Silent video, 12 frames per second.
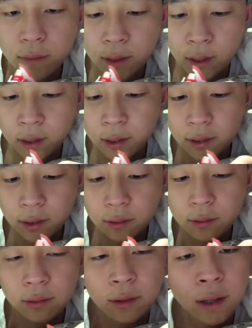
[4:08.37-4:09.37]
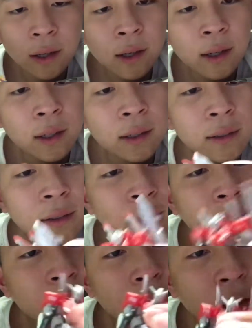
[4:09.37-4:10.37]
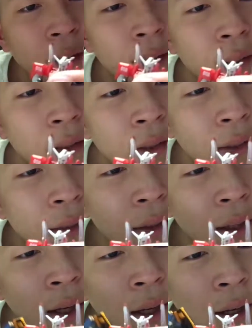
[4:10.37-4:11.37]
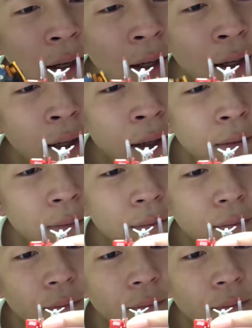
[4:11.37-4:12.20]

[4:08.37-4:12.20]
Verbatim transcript: カラリンクは、えー